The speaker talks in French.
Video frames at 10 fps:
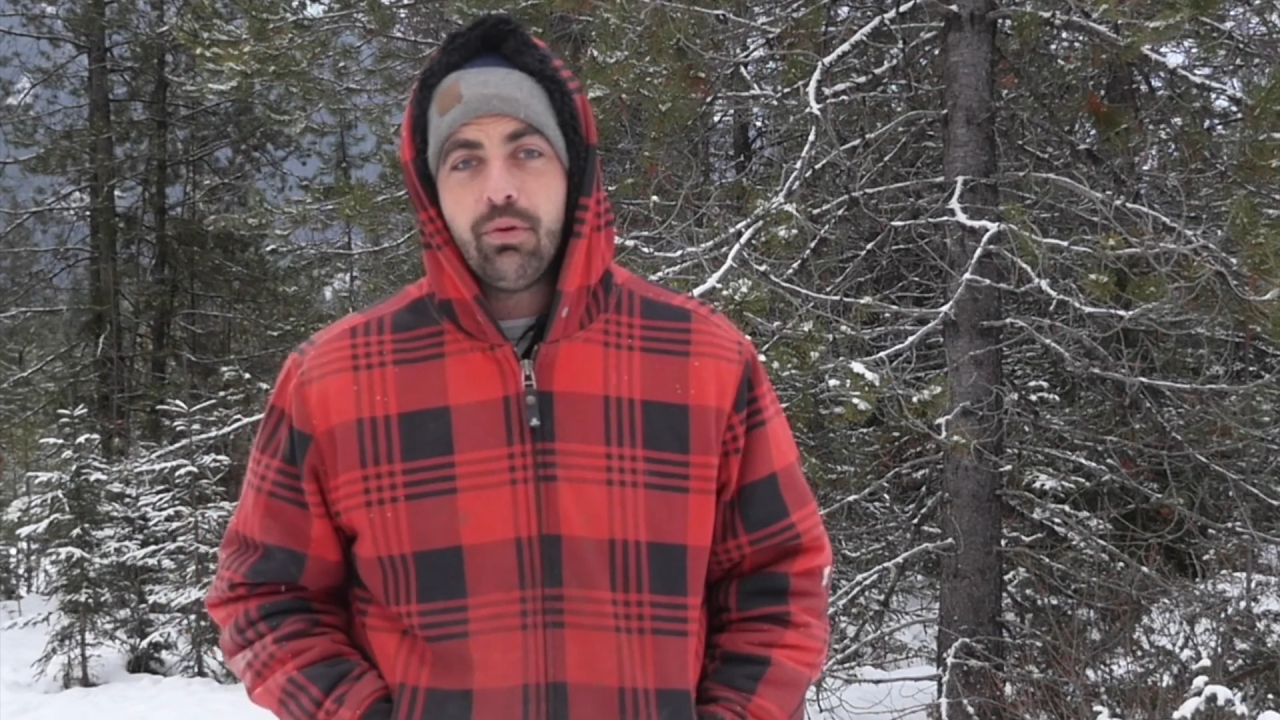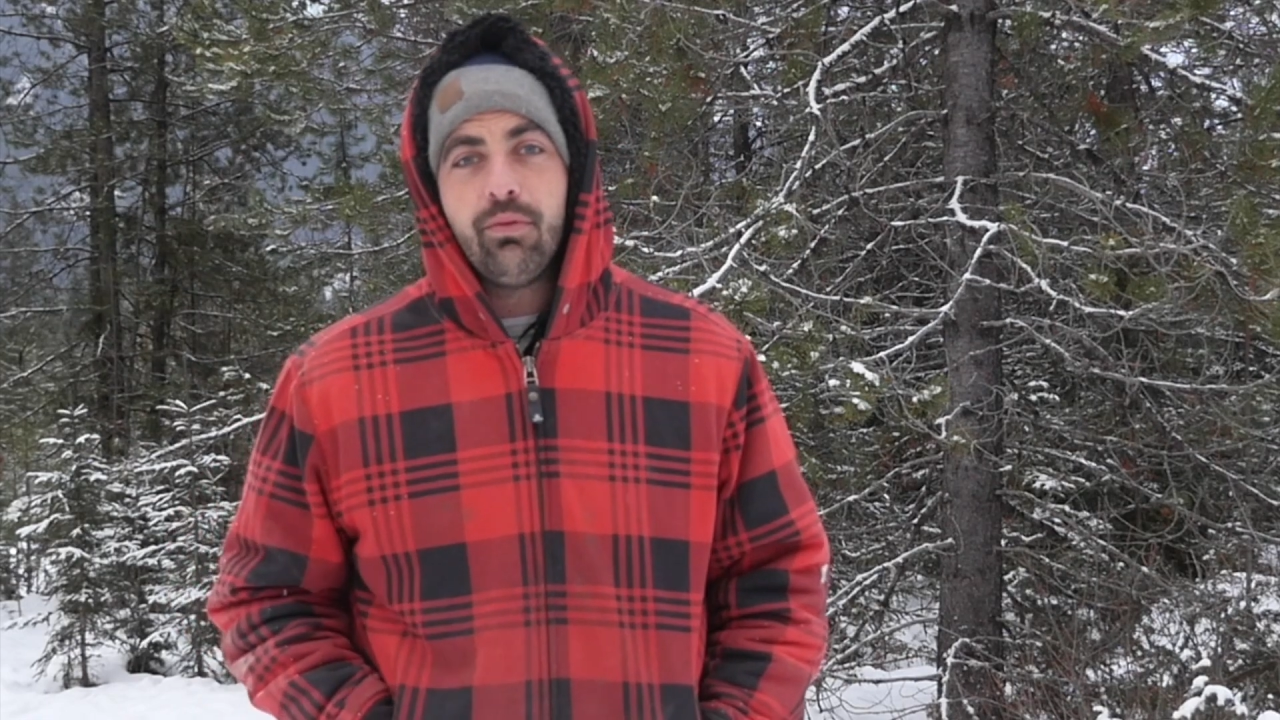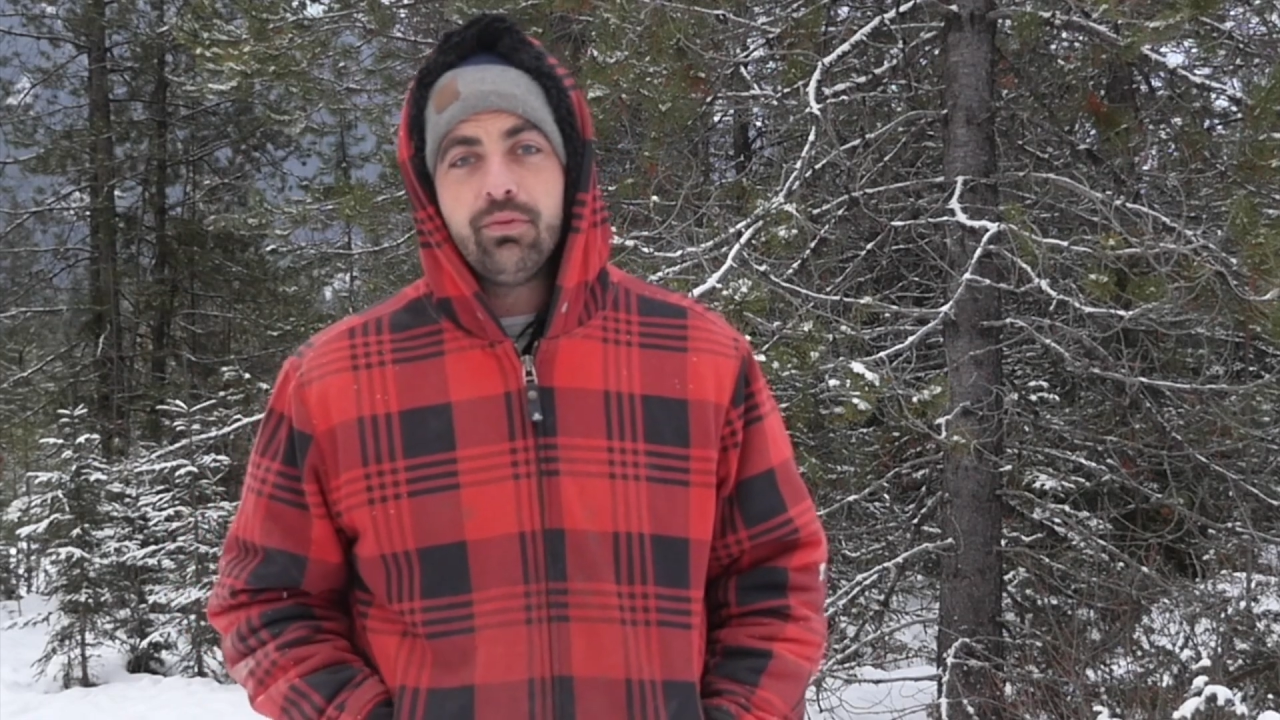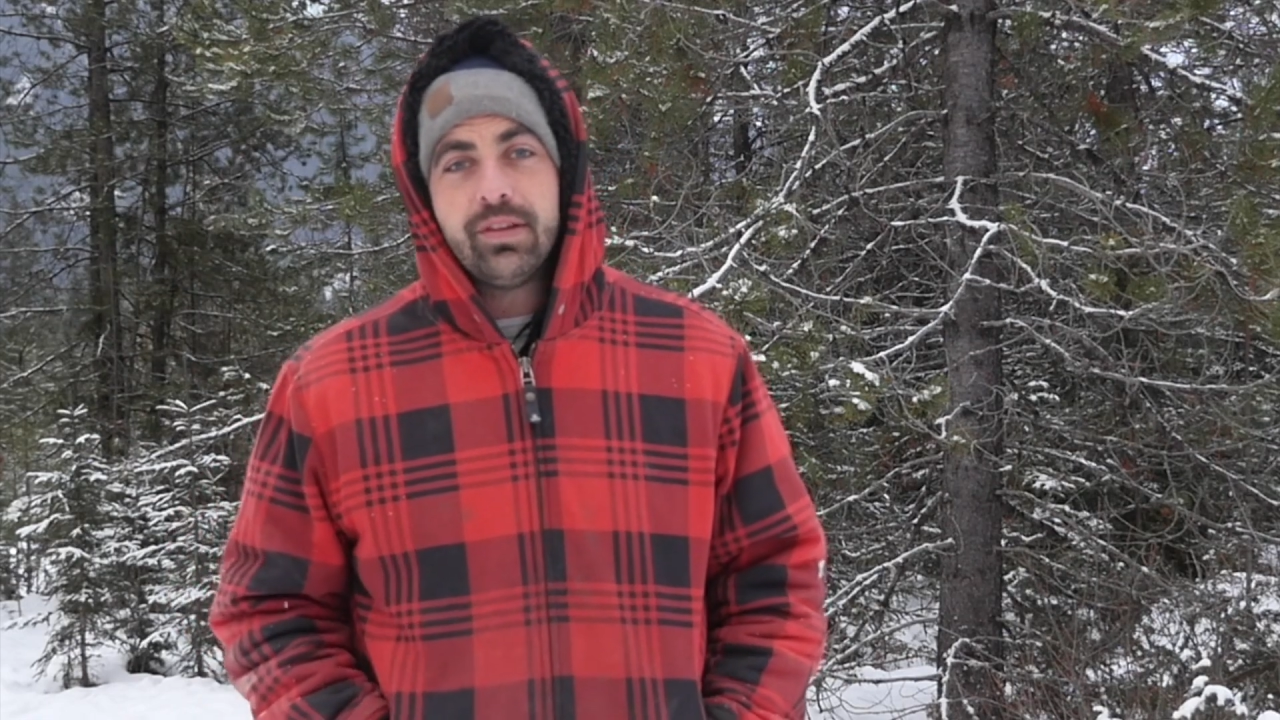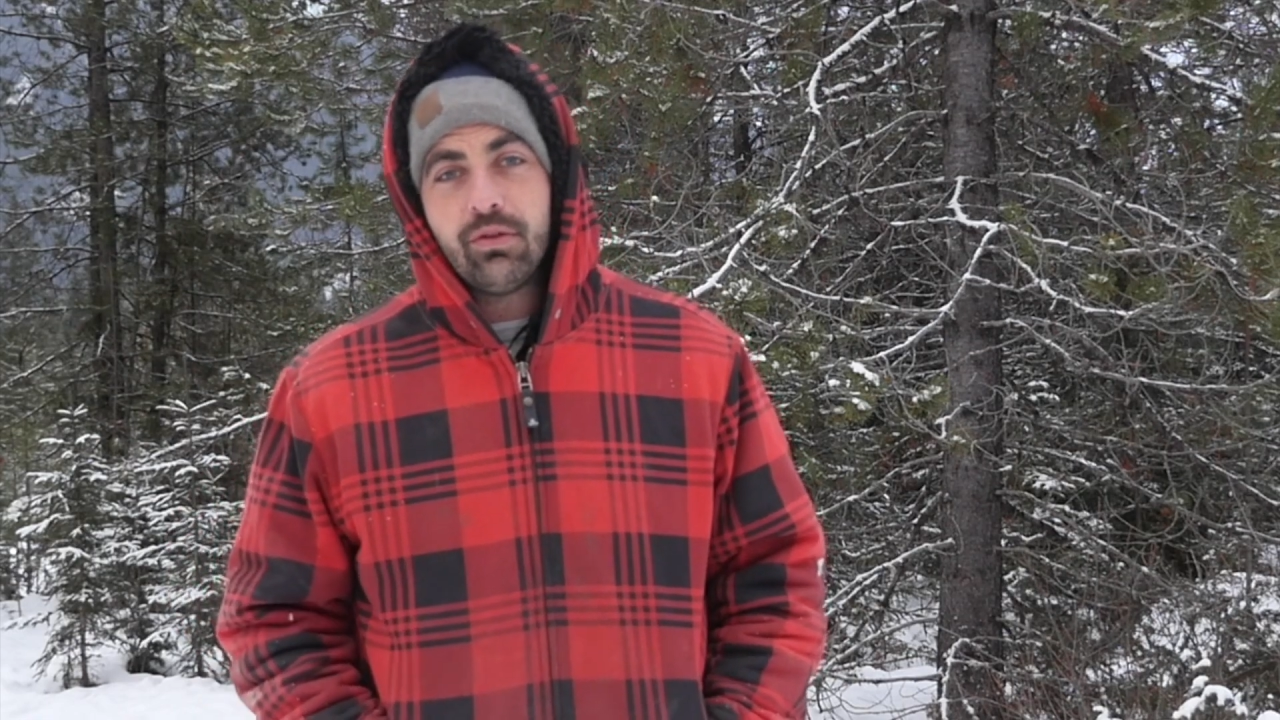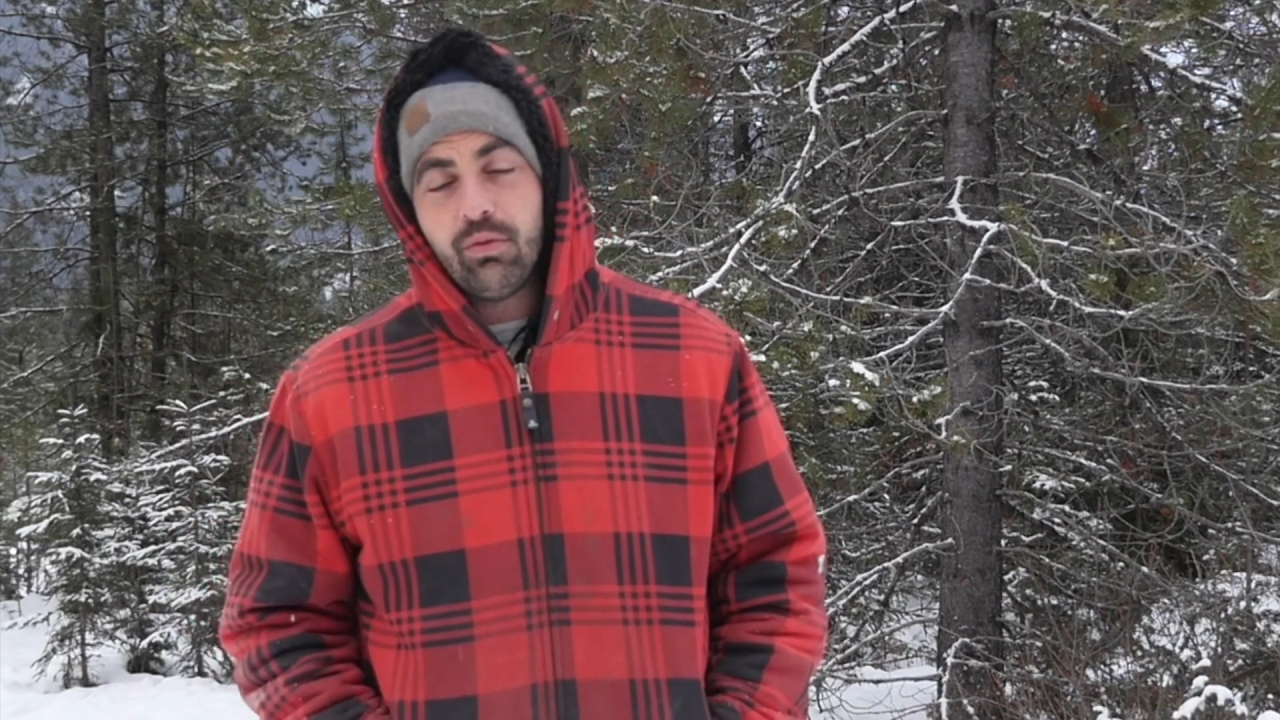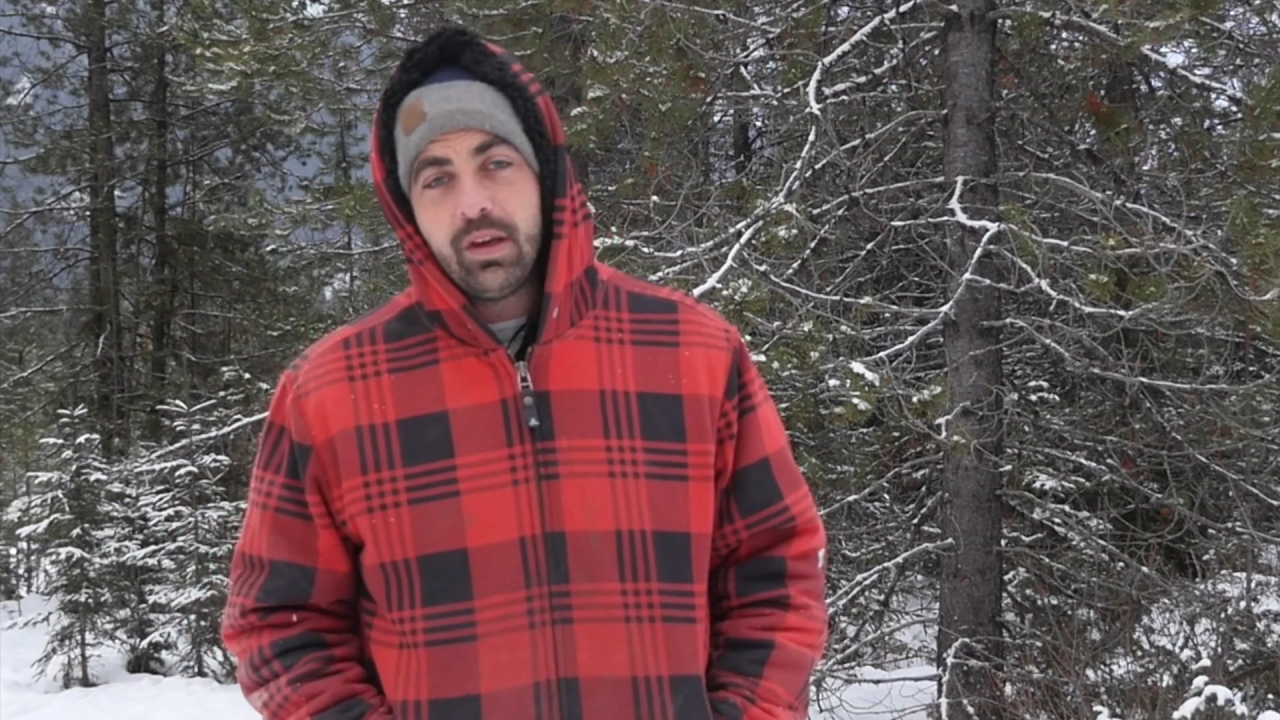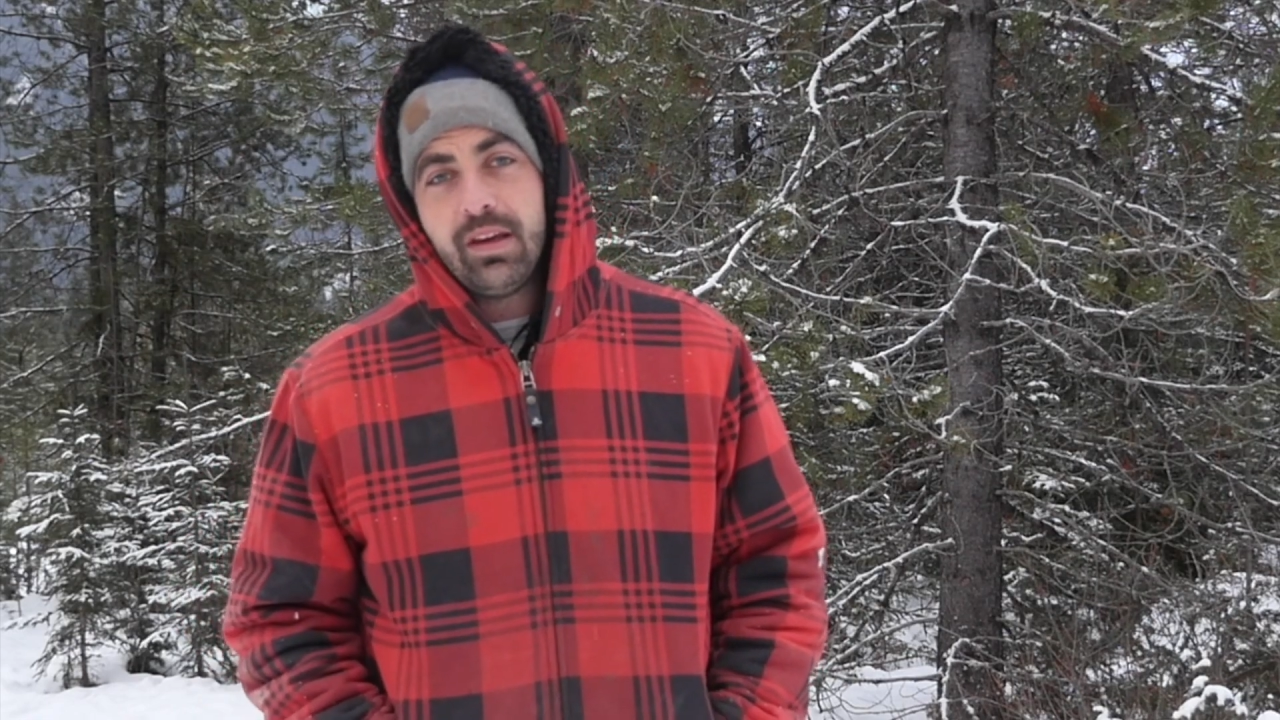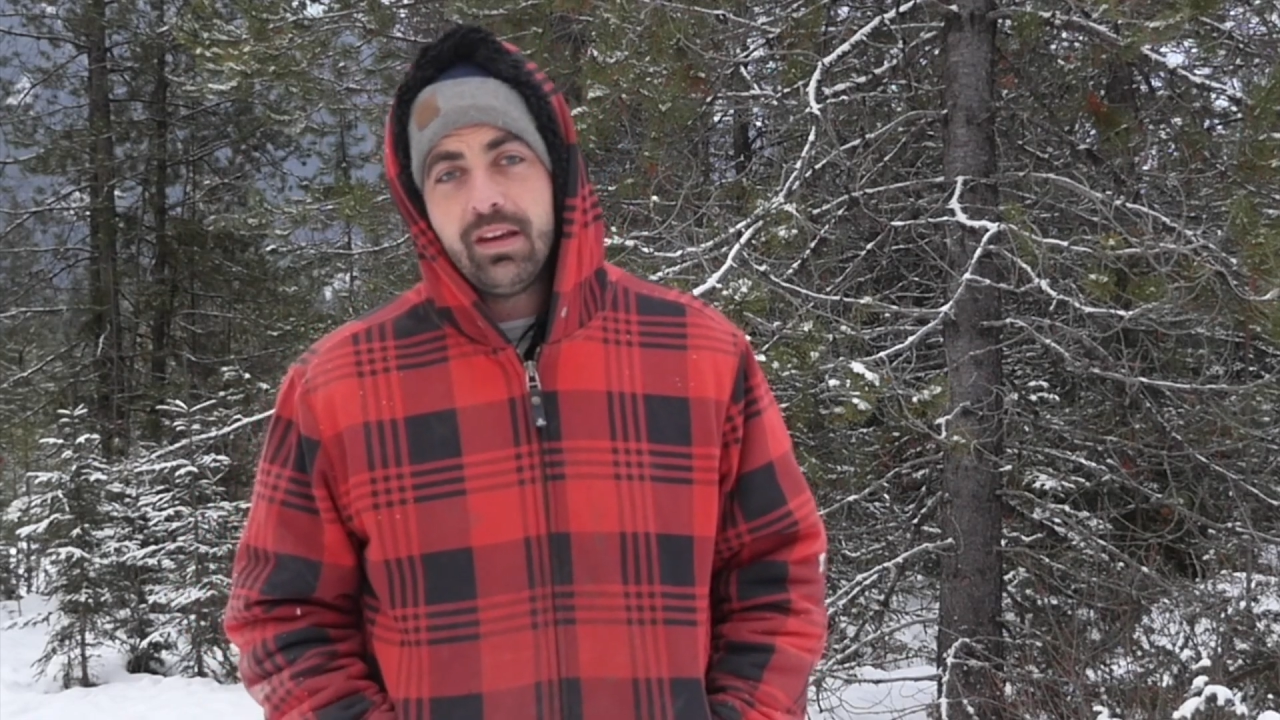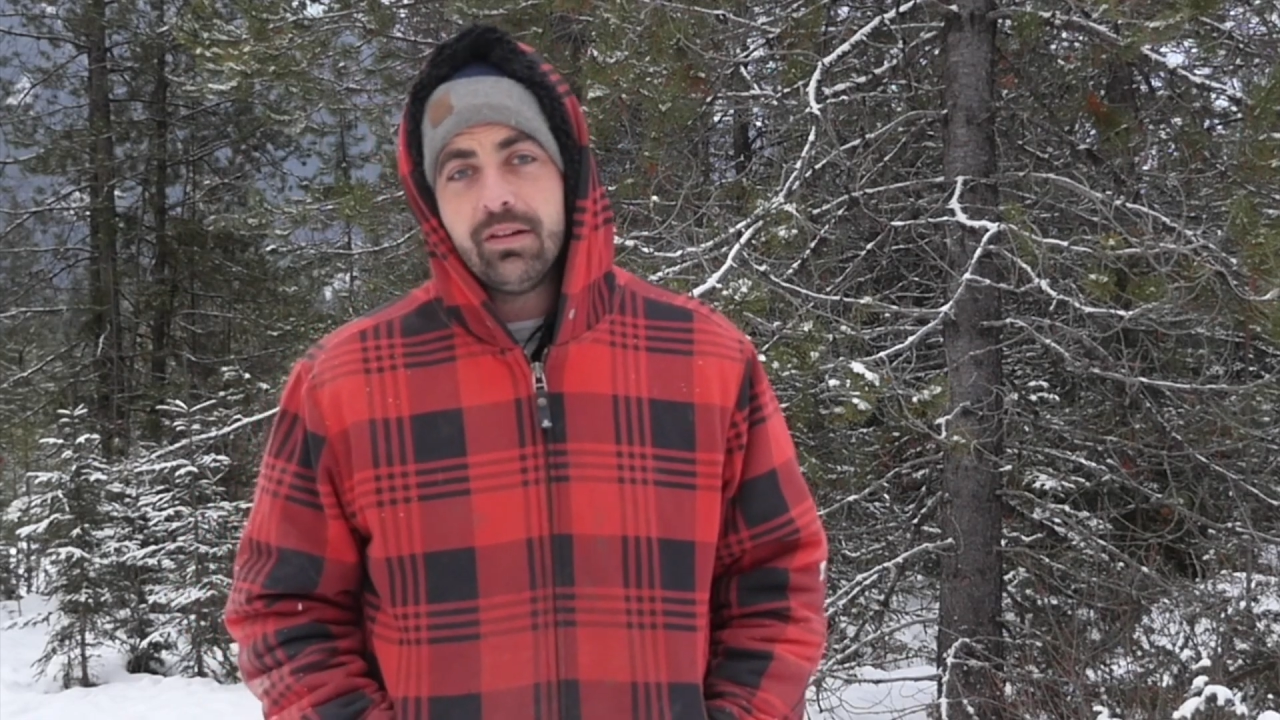pour vous
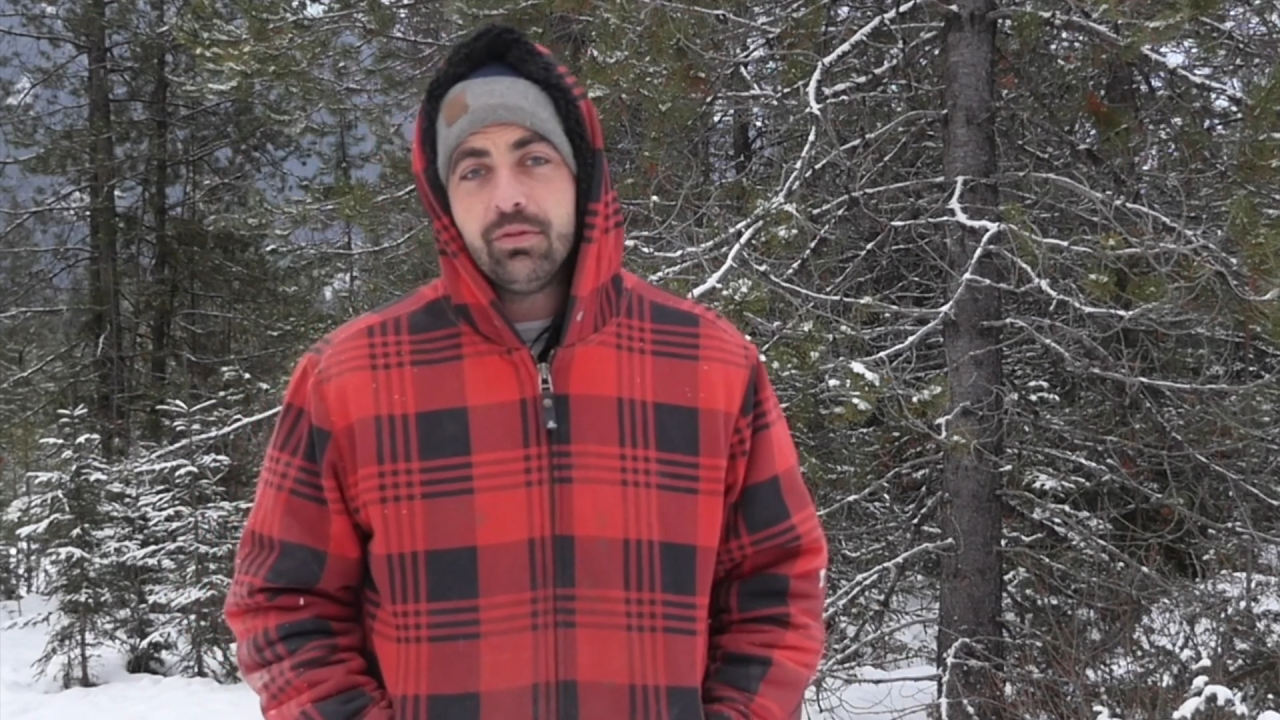aiguiller.